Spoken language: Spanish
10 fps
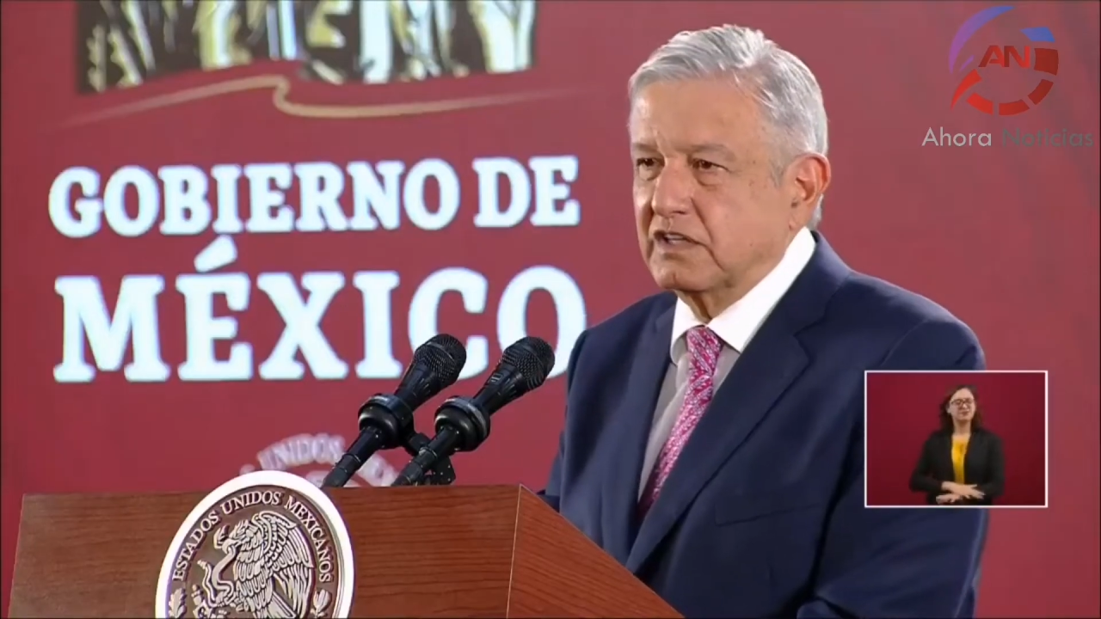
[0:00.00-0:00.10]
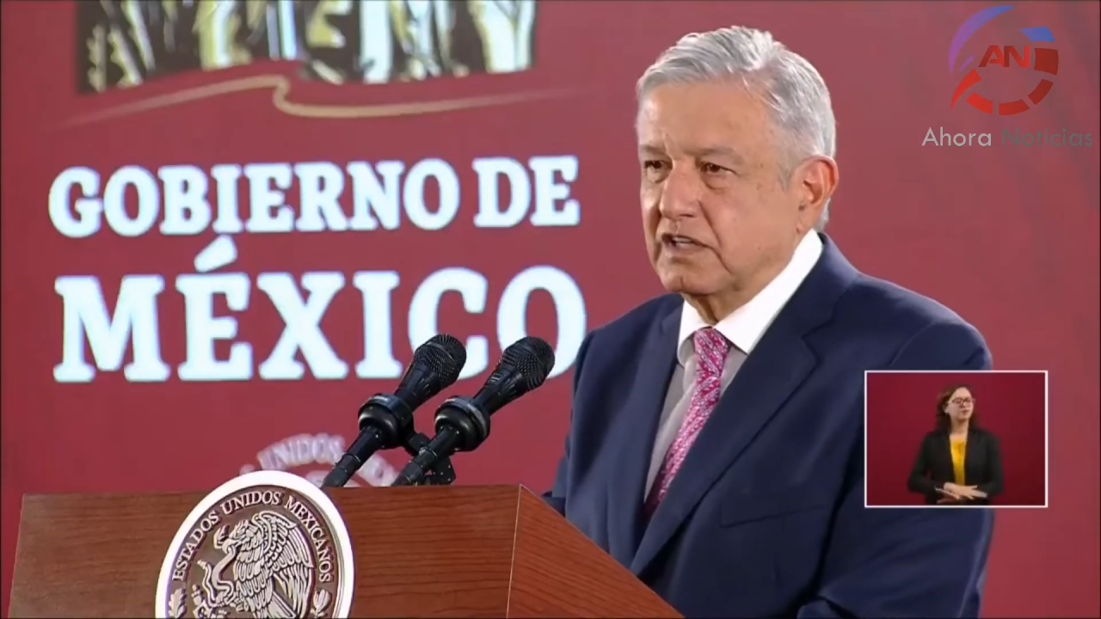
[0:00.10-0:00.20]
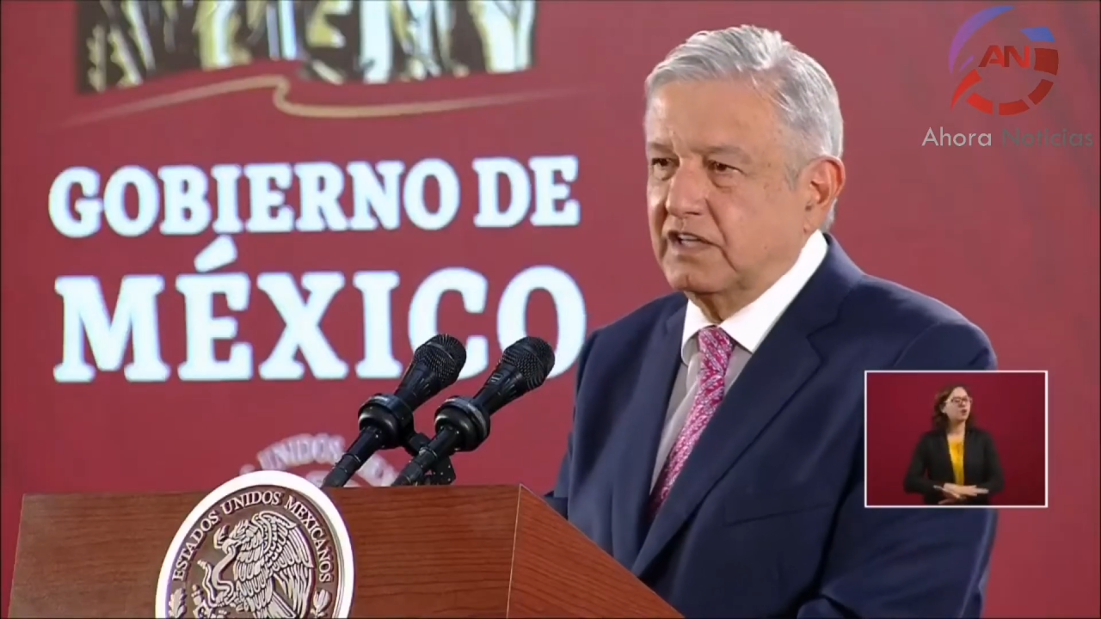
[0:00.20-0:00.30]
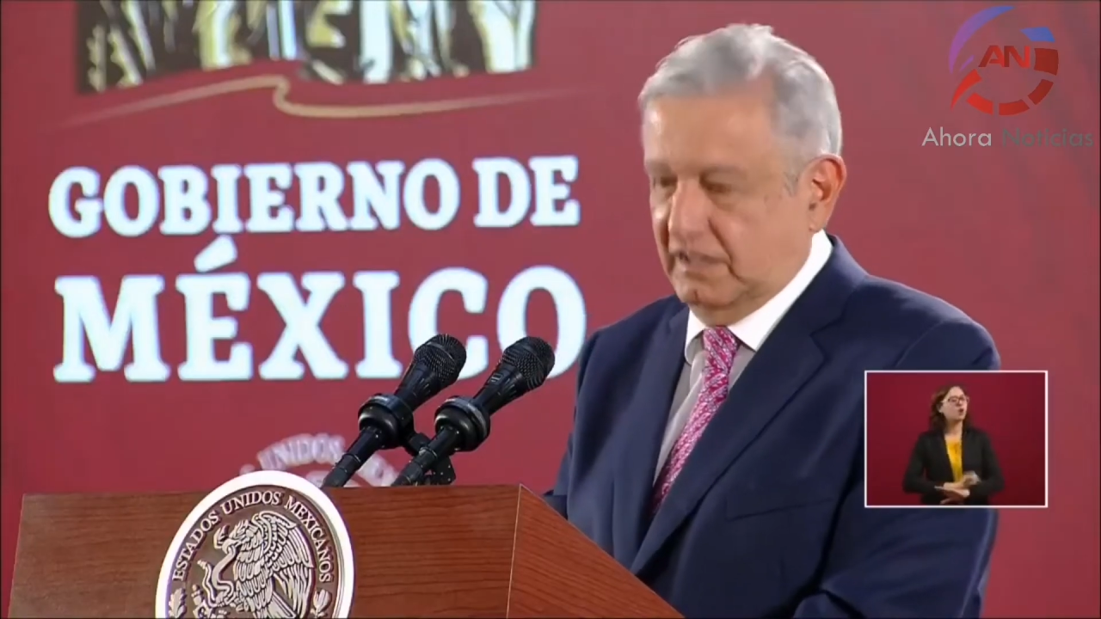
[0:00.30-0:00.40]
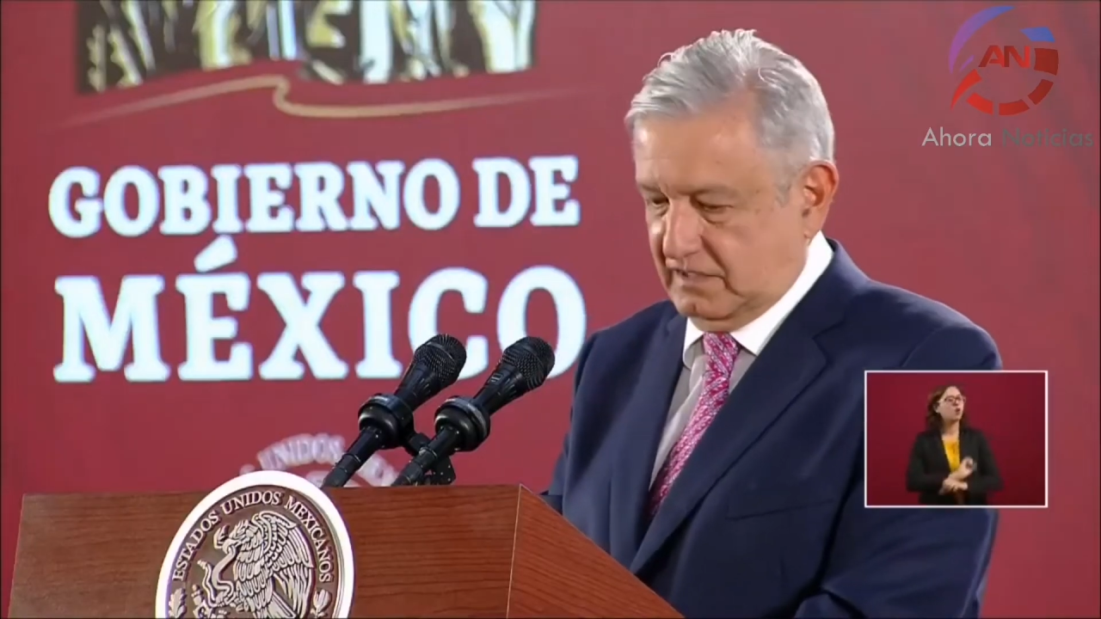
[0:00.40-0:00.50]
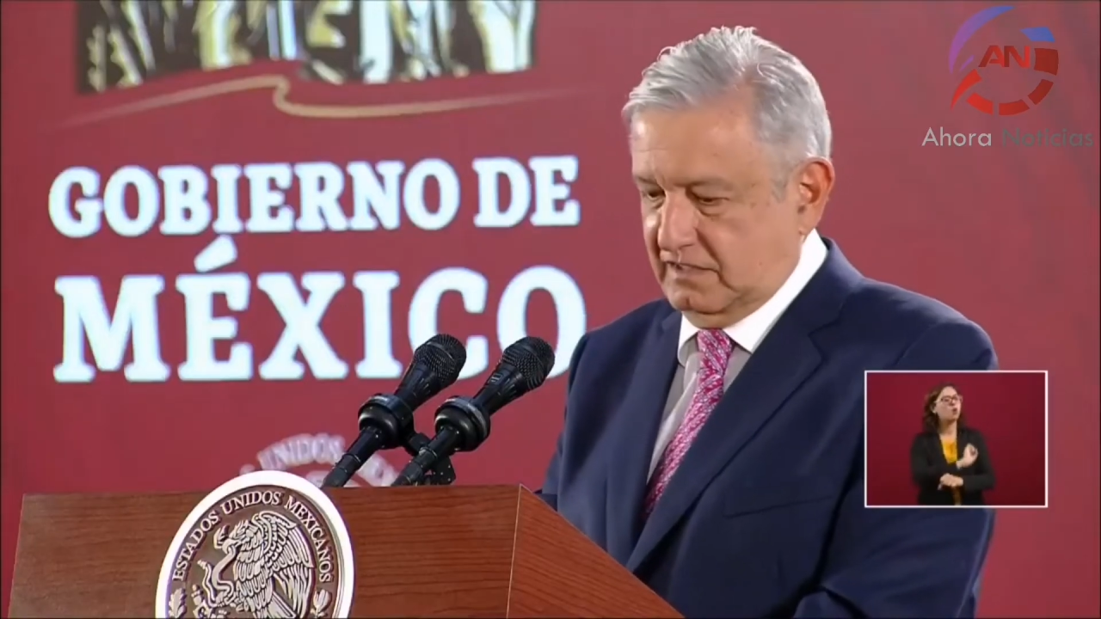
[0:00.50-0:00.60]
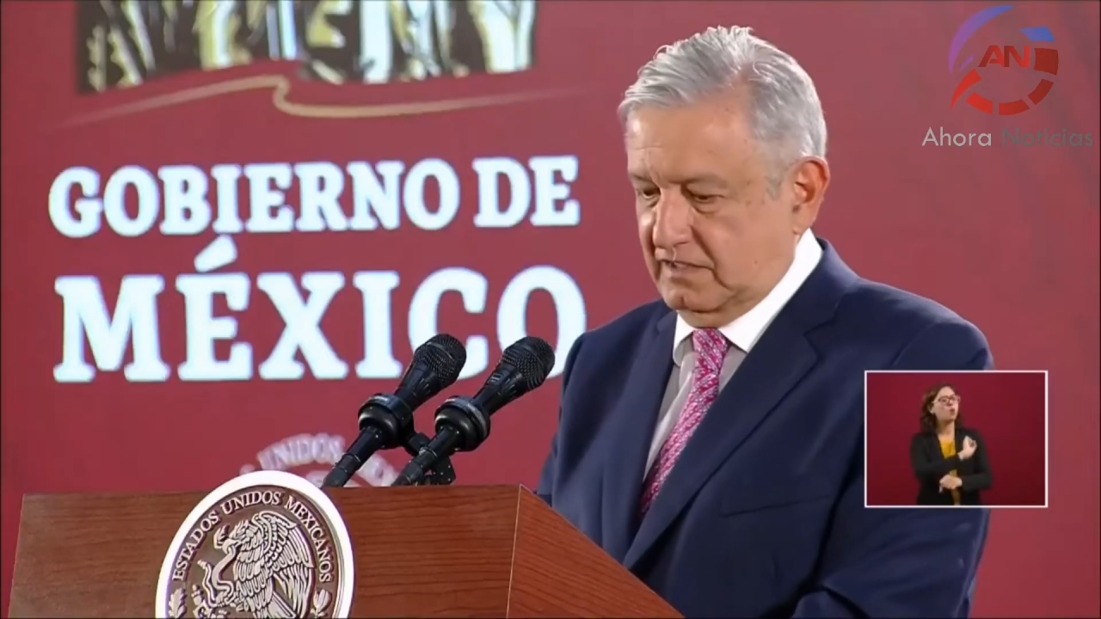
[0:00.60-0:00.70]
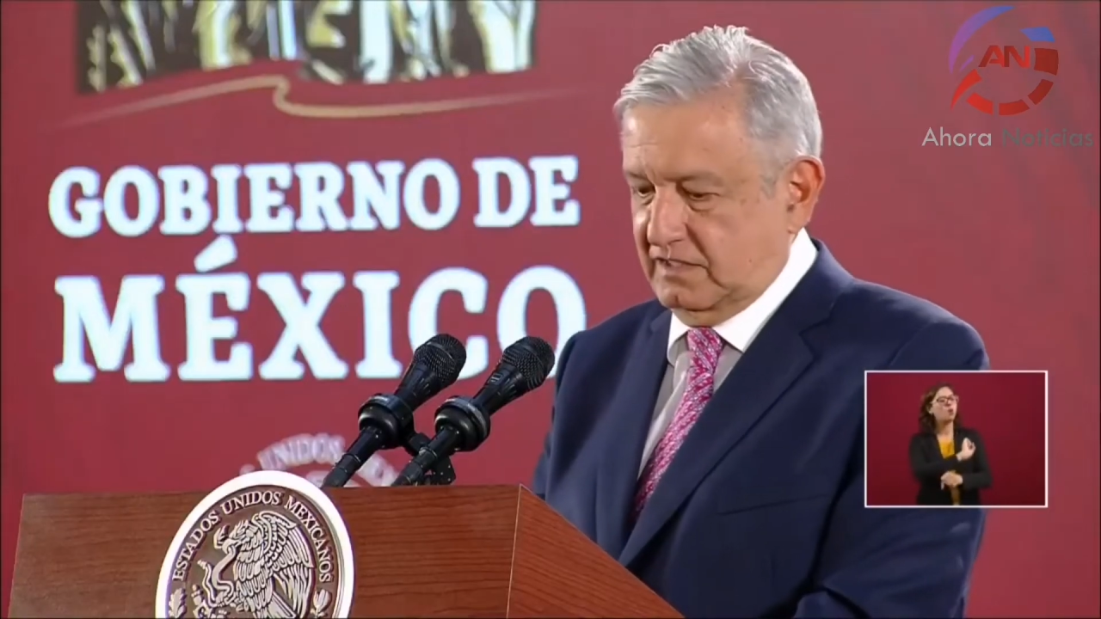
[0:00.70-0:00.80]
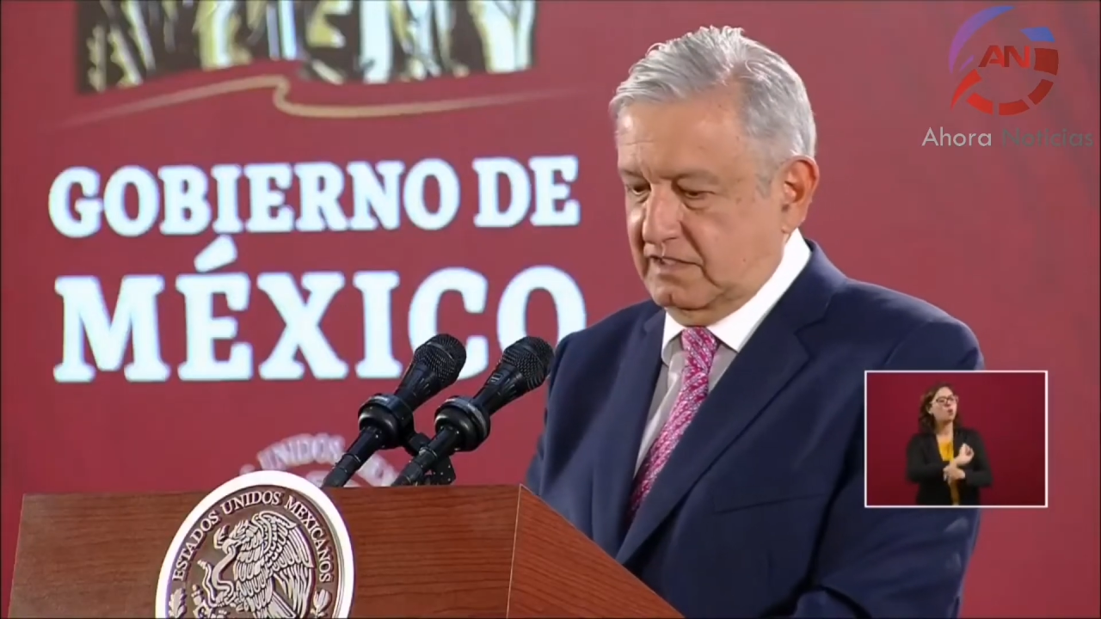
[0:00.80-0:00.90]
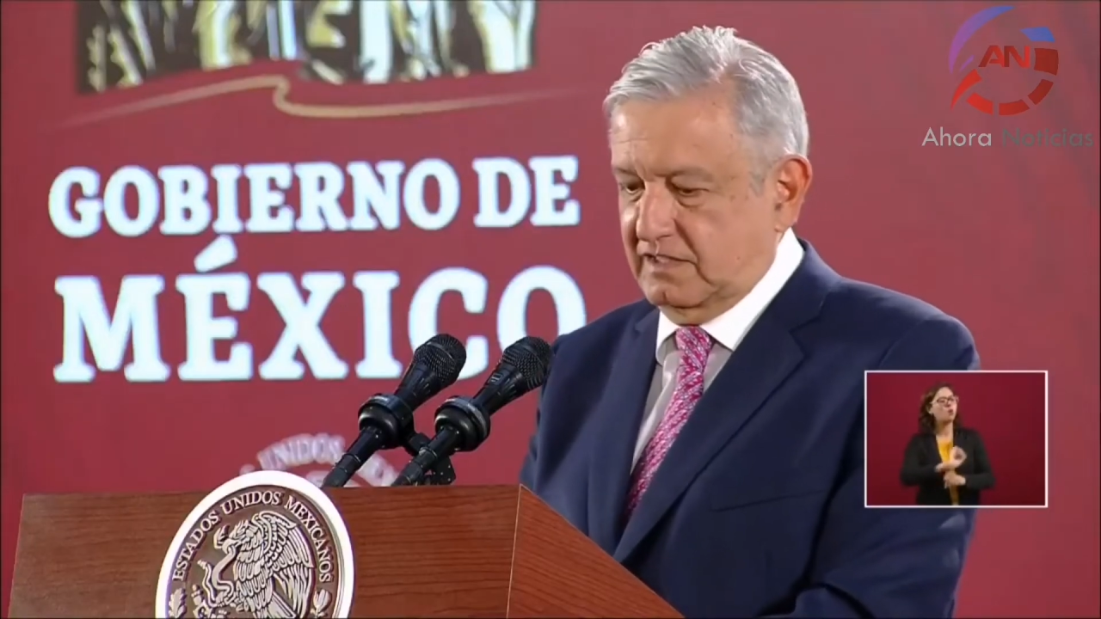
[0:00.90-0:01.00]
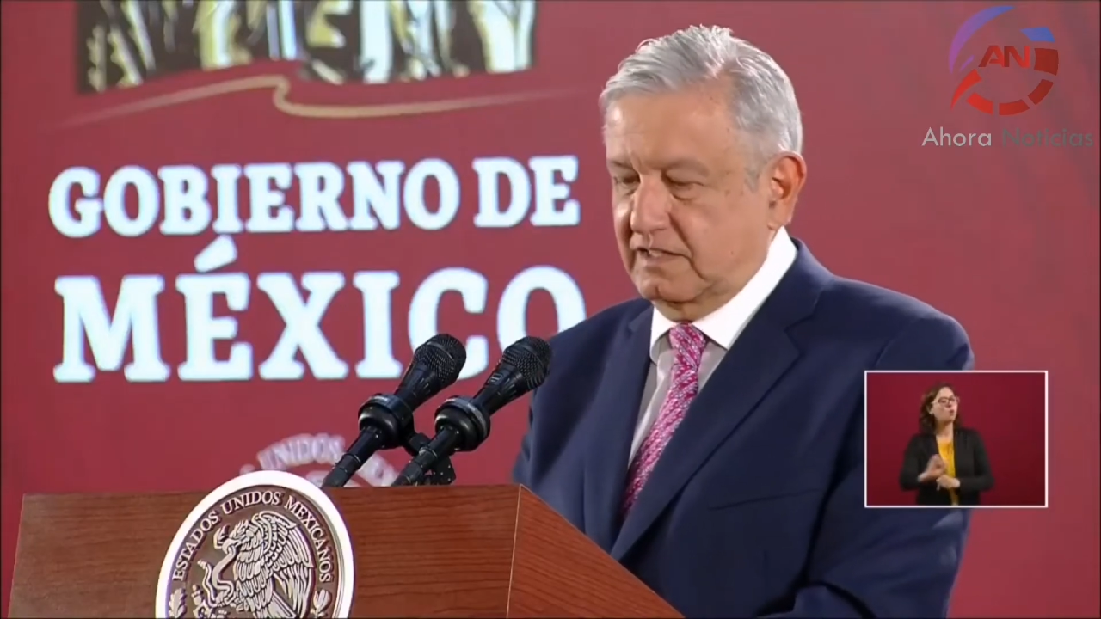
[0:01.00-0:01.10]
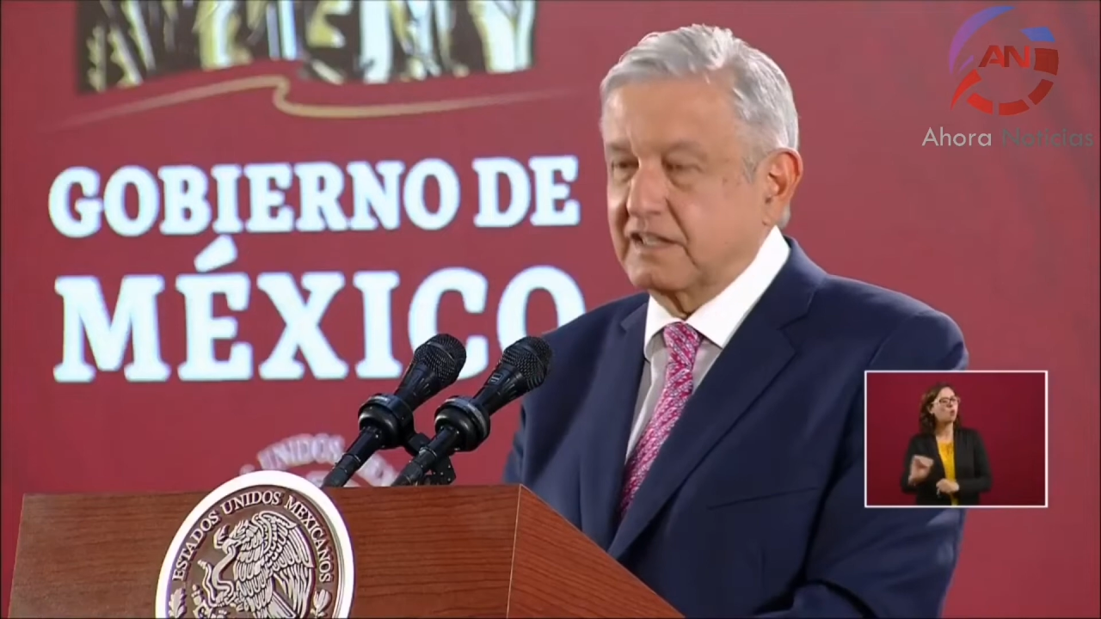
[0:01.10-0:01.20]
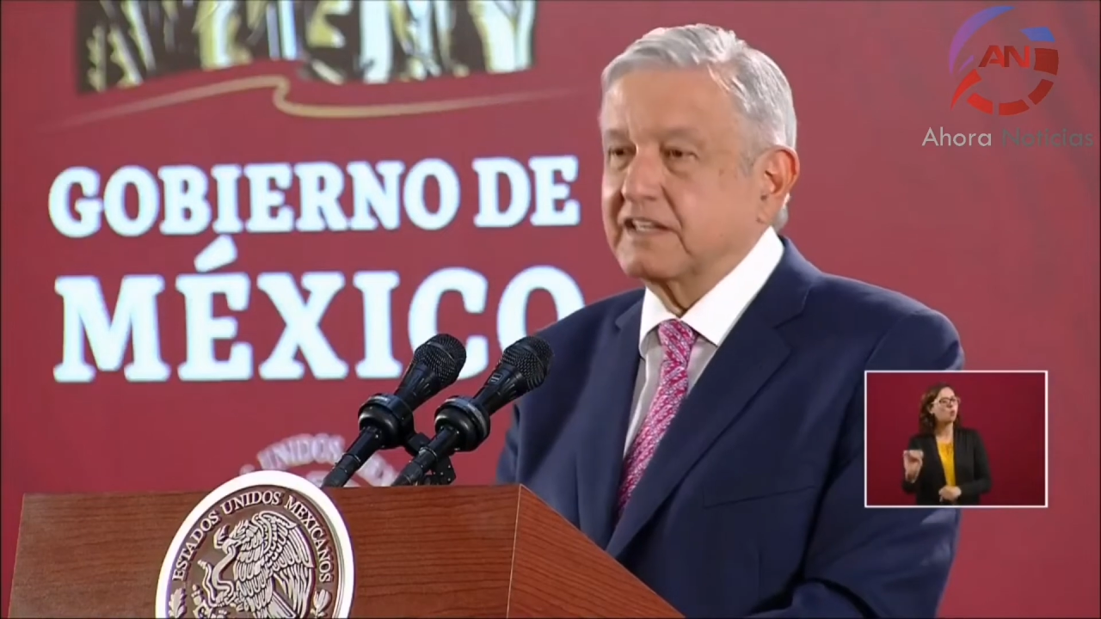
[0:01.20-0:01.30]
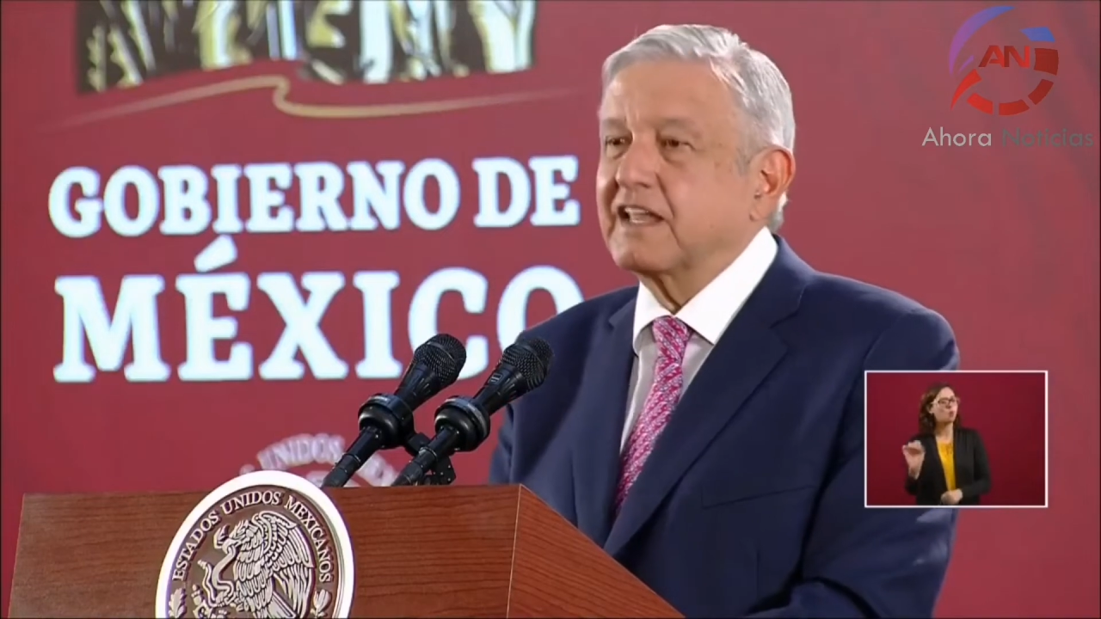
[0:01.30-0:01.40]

y eh,